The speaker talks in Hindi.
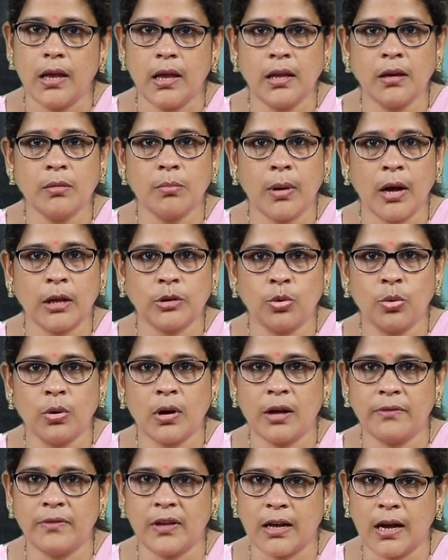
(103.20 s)
इन बांधों
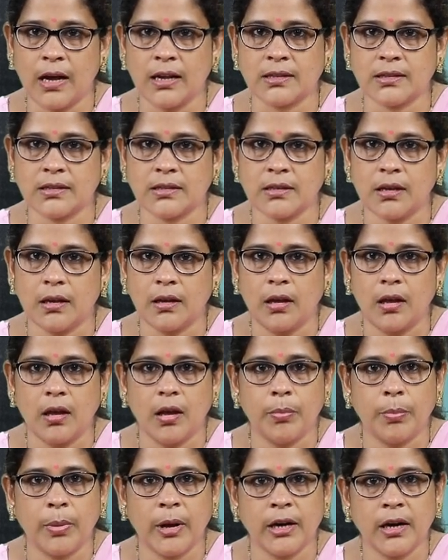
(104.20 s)
का विकास
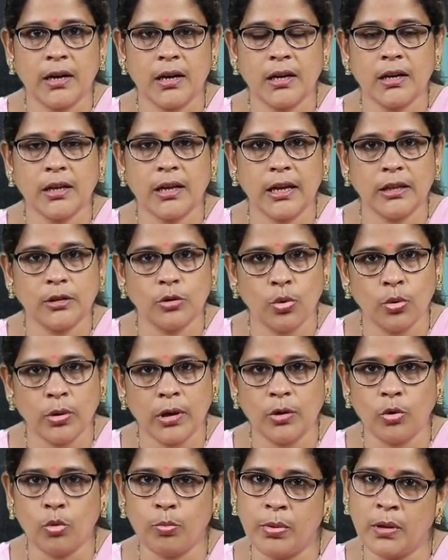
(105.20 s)
पर्यटन केंद्रों
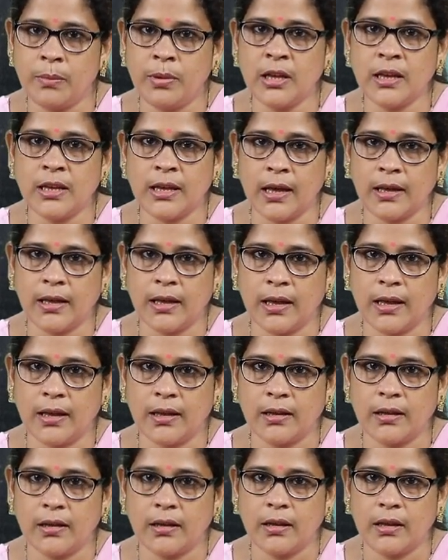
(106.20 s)
के रूप में भी किया गया
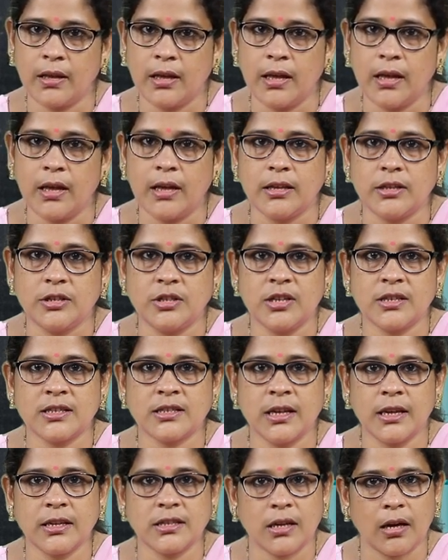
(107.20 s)
है
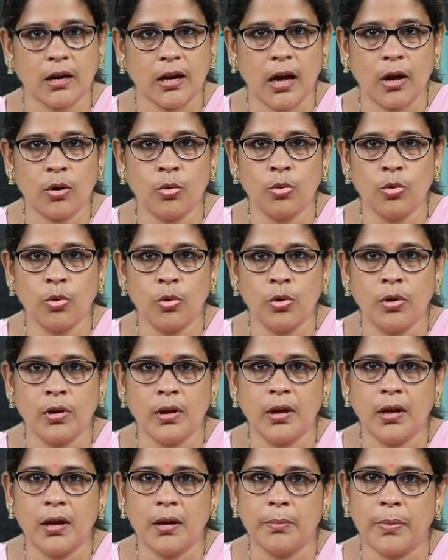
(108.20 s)
जिससे सरकारों को
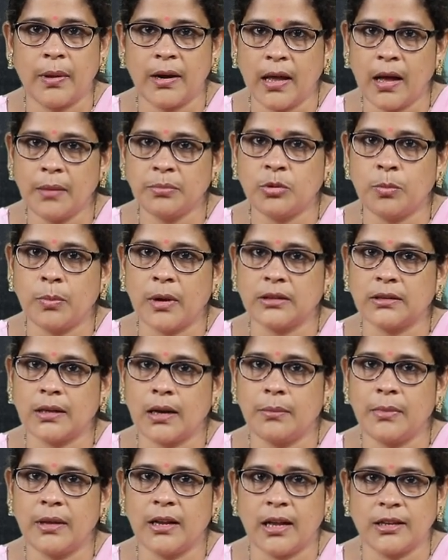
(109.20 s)
पर्याप्त
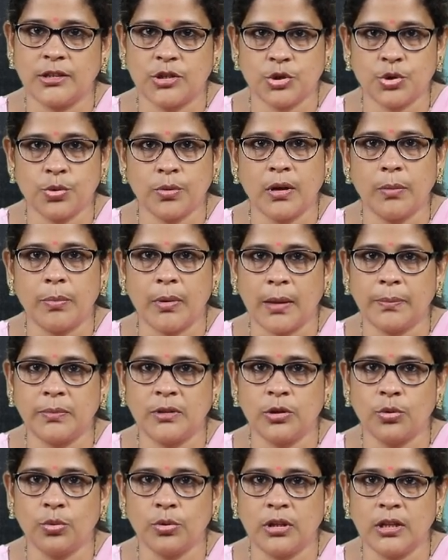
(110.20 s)
मात्रा में राजस्व की
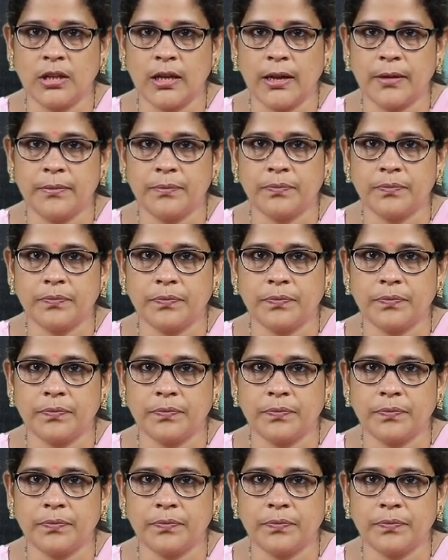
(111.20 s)
प्राप्ति होती है